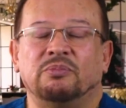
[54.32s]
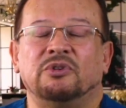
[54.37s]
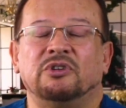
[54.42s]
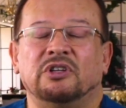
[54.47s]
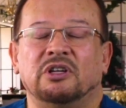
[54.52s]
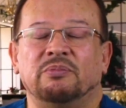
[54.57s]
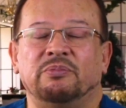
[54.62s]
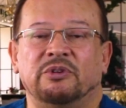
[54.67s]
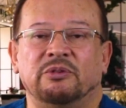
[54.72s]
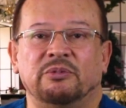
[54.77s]

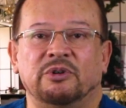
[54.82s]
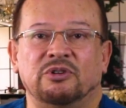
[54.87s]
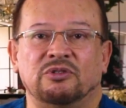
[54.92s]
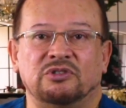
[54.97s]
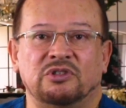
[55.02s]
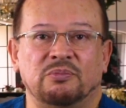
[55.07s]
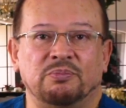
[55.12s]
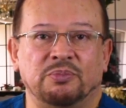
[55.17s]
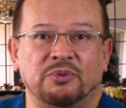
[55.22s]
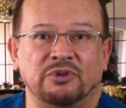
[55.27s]
porque primero
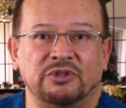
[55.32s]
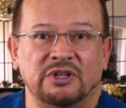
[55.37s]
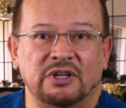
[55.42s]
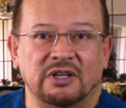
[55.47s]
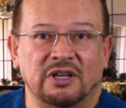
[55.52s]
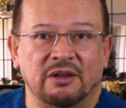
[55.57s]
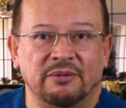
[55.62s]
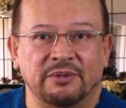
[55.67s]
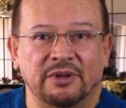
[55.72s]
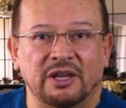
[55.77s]
se pone el
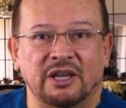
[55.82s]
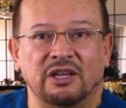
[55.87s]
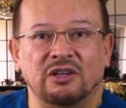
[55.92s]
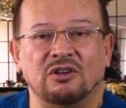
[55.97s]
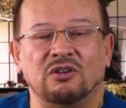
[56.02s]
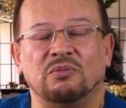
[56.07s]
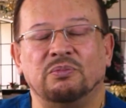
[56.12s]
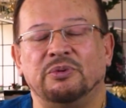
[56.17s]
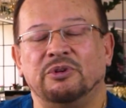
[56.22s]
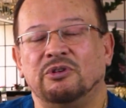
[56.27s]

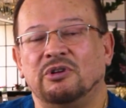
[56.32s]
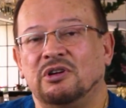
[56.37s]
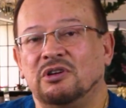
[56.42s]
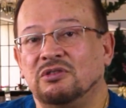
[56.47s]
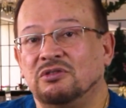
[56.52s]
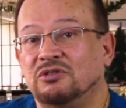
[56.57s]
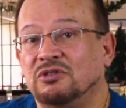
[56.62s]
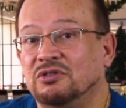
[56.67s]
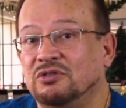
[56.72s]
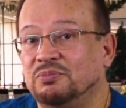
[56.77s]
cabello, pero a
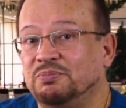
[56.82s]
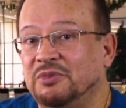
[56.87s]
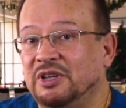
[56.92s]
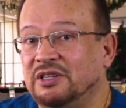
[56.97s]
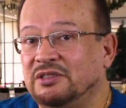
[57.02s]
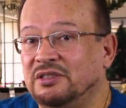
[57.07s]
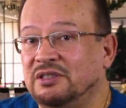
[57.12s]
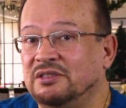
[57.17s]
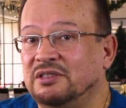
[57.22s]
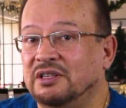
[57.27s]
los dos
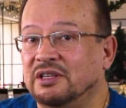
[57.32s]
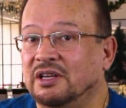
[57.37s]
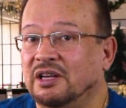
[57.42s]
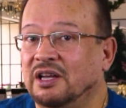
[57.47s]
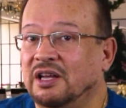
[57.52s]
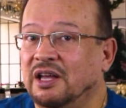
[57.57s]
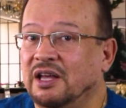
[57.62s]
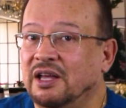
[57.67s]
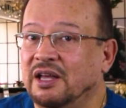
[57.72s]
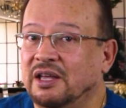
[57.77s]
meses se
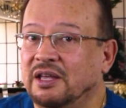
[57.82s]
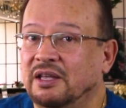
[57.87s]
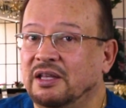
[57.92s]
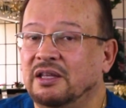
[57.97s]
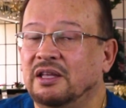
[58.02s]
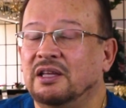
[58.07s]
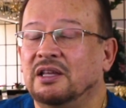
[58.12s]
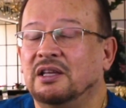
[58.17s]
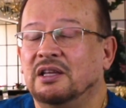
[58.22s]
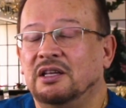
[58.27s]

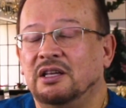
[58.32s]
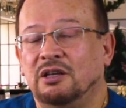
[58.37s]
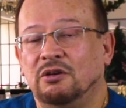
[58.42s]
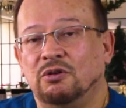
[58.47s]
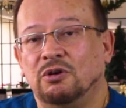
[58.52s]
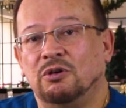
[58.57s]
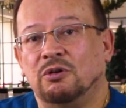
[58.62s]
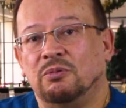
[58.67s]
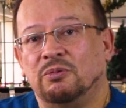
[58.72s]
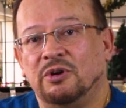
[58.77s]
cae y
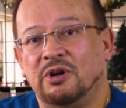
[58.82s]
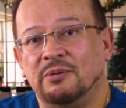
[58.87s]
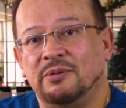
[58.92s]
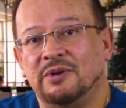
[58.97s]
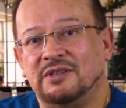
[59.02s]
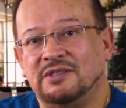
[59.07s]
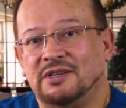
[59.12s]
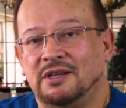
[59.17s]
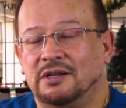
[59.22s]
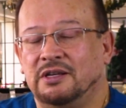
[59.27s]
luego vuelve
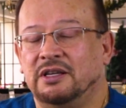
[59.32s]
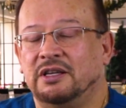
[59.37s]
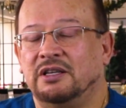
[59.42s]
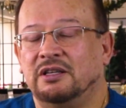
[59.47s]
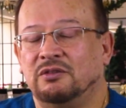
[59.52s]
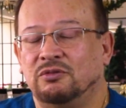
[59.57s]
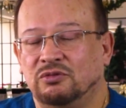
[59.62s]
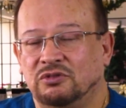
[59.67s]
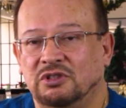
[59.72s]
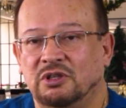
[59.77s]
a salir
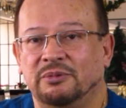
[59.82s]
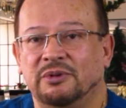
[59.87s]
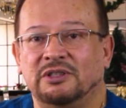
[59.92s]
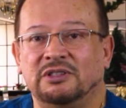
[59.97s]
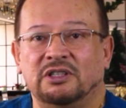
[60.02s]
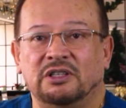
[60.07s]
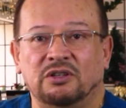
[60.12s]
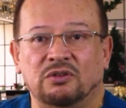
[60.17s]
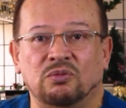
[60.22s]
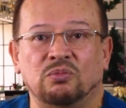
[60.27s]
y usted va a
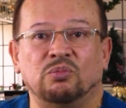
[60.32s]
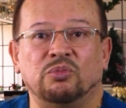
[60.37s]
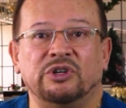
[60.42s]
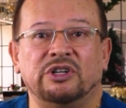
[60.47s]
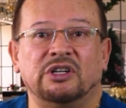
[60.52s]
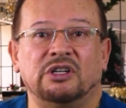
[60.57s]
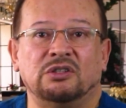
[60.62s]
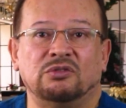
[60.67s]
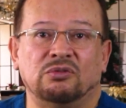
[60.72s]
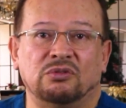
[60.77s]
tener un
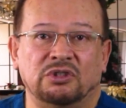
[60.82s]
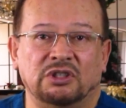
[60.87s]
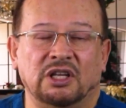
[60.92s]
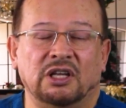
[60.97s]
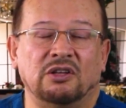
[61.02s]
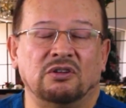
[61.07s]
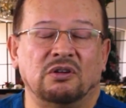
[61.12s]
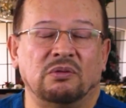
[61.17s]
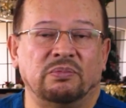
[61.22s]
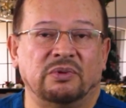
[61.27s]
buen
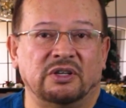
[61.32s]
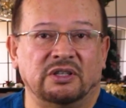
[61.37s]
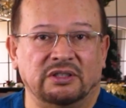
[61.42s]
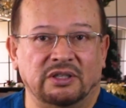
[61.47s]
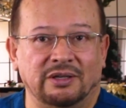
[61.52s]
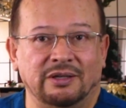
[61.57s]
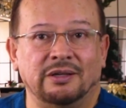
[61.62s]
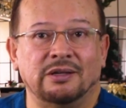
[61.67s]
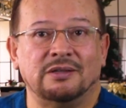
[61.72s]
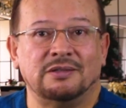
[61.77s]
resultado a
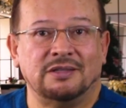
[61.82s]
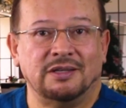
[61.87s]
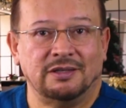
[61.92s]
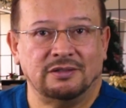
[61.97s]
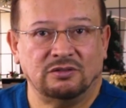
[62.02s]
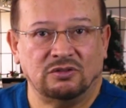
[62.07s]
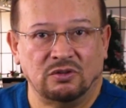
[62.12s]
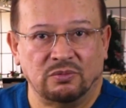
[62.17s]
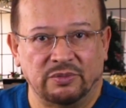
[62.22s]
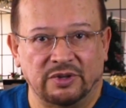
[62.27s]
partir del
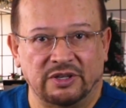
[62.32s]
sexto